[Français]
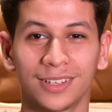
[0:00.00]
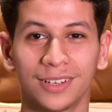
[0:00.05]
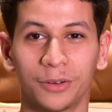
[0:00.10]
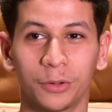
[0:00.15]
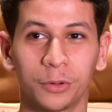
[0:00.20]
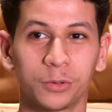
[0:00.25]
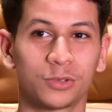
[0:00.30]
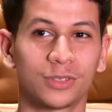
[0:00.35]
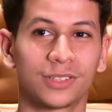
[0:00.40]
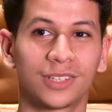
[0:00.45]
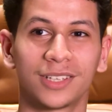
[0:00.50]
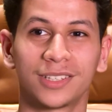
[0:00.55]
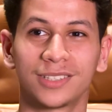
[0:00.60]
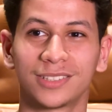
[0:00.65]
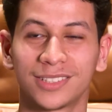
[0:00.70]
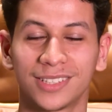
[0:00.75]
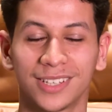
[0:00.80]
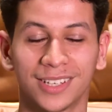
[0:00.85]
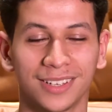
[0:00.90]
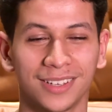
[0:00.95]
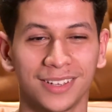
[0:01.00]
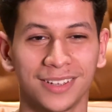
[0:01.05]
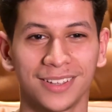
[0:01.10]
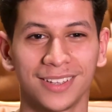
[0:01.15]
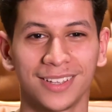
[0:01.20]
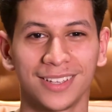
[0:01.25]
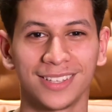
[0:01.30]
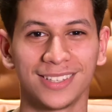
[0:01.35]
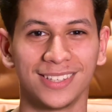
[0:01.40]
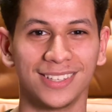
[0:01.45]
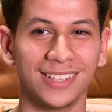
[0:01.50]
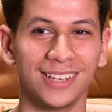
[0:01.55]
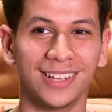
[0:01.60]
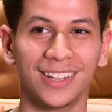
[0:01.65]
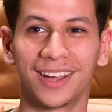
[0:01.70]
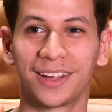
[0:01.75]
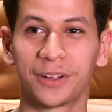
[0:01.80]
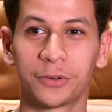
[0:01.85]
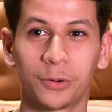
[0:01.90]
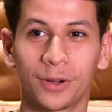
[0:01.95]
Le résultat, il
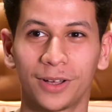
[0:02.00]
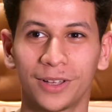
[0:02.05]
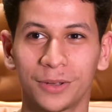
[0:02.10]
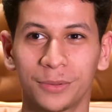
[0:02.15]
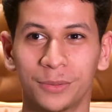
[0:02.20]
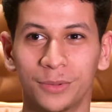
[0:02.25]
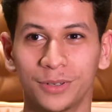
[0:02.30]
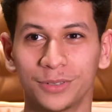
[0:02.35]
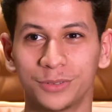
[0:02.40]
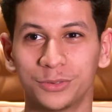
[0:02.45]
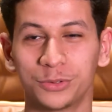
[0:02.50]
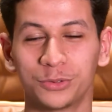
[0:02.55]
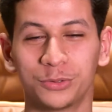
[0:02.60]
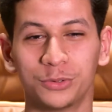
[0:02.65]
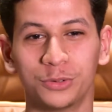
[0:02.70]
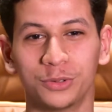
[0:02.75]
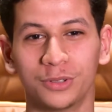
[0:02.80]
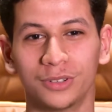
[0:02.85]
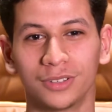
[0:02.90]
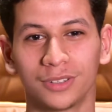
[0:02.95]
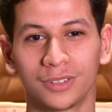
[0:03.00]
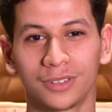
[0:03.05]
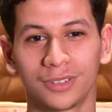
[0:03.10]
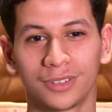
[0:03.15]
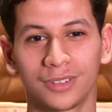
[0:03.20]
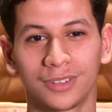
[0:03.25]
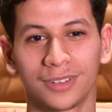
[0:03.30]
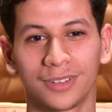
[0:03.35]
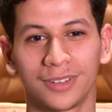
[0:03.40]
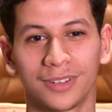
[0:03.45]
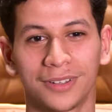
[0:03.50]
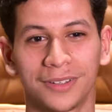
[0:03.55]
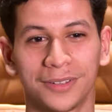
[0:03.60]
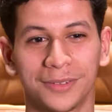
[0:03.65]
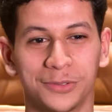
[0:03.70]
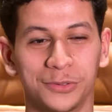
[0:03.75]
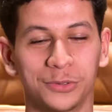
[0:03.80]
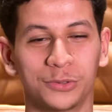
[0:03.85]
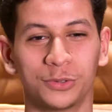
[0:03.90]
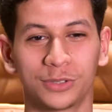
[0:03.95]
est incroyable. Du coup, euh,
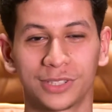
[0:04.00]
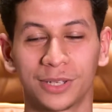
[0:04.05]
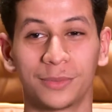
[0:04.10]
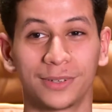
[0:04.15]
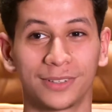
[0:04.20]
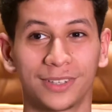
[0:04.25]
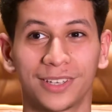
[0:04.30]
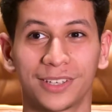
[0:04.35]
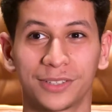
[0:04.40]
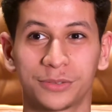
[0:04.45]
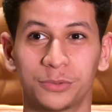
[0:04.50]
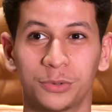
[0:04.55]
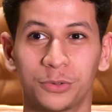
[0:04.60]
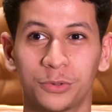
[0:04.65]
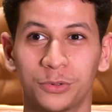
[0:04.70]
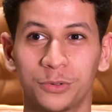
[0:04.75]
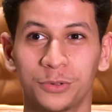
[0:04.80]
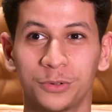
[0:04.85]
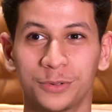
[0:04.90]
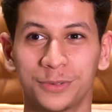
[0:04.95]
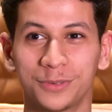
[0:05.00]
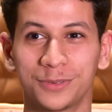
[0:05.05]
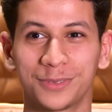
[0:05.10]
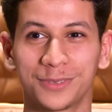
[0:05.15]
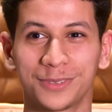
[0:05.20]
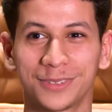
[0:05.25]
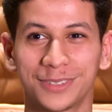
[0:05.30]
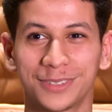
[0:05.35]
du coup ça m'intéresse beaucoup. Je